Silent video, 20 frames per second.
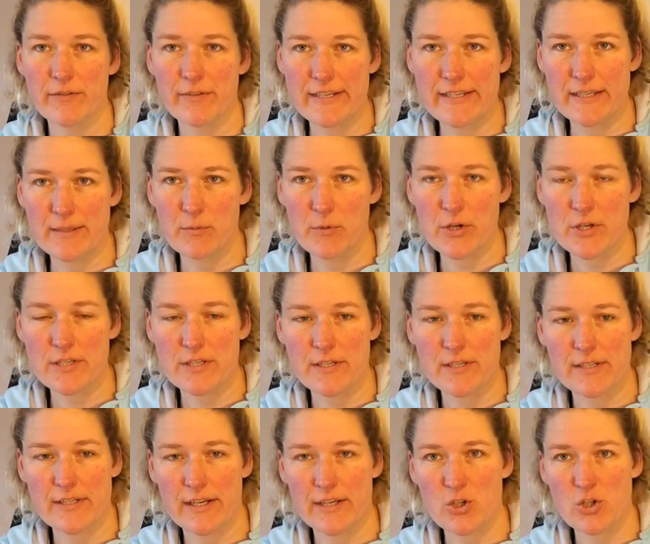wenn ihr
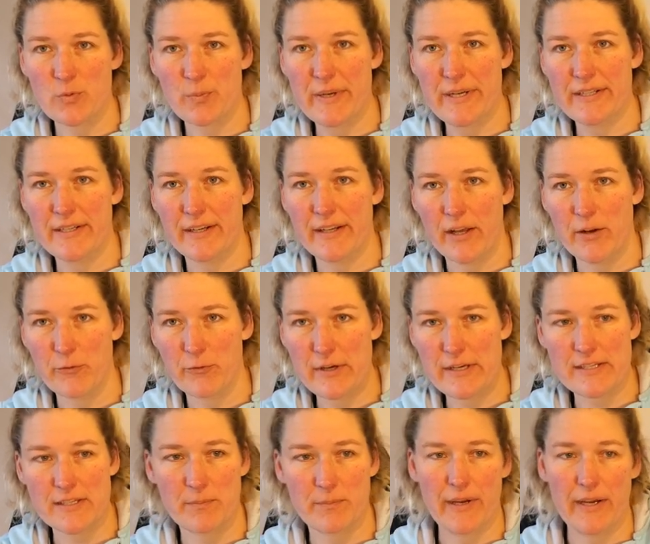möchtet, da später dran
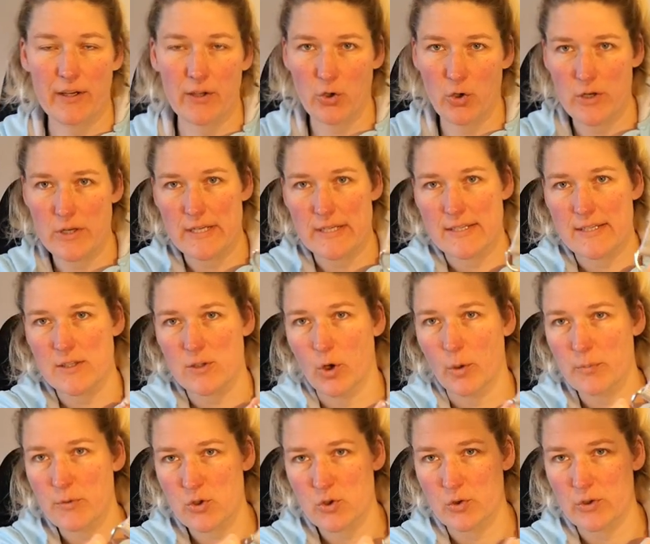festmachen könnt. Das ist
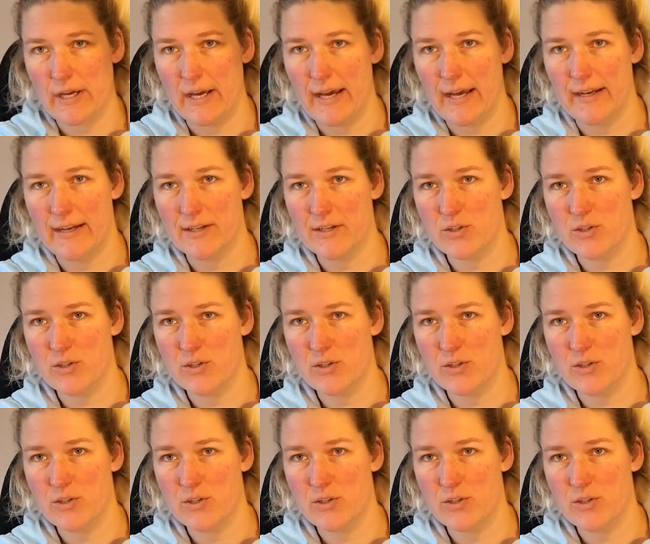optional.